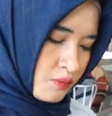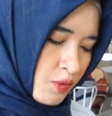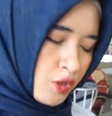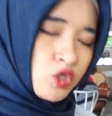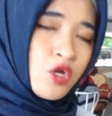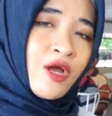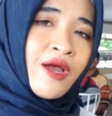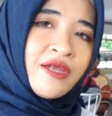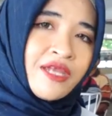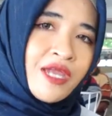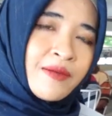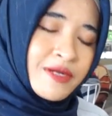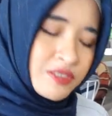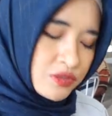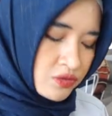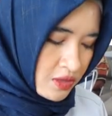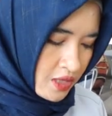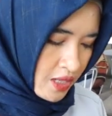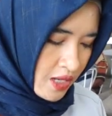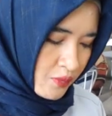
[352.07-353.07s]
Potongannya
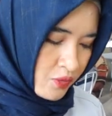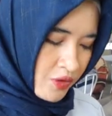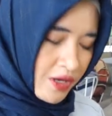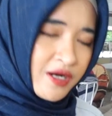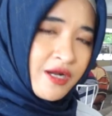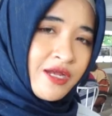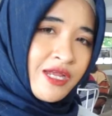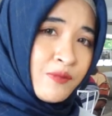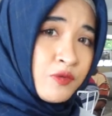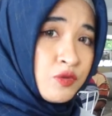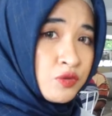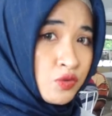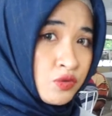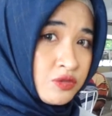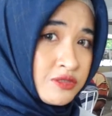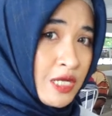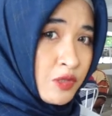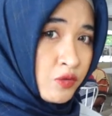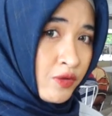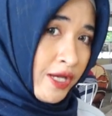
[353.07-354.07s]
maksudnya, bukan ayam
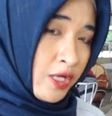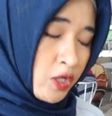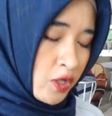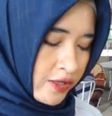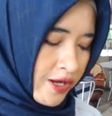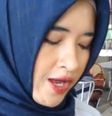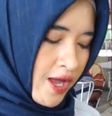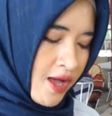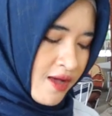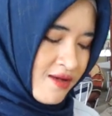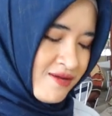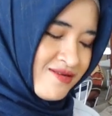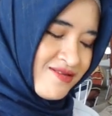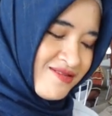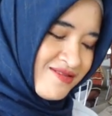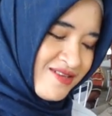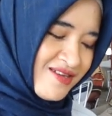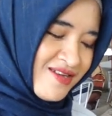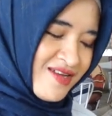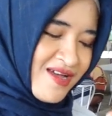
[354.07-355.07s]
utuh satu ekor ya.
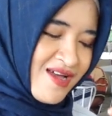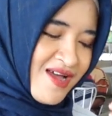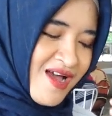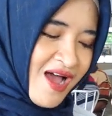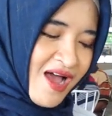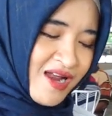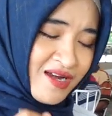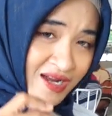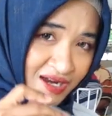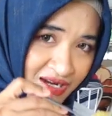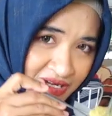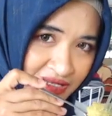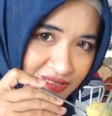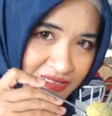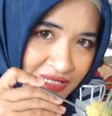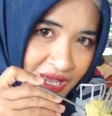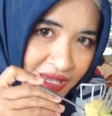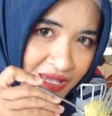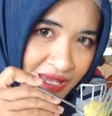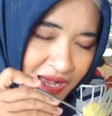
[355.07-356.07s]
Ada ini
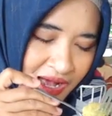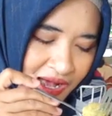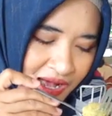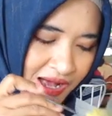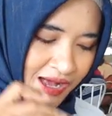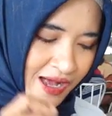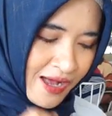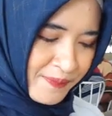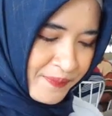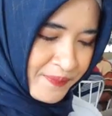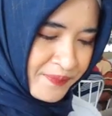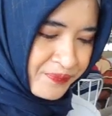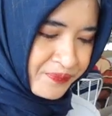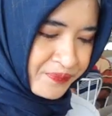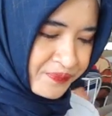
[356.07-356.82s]
sayap.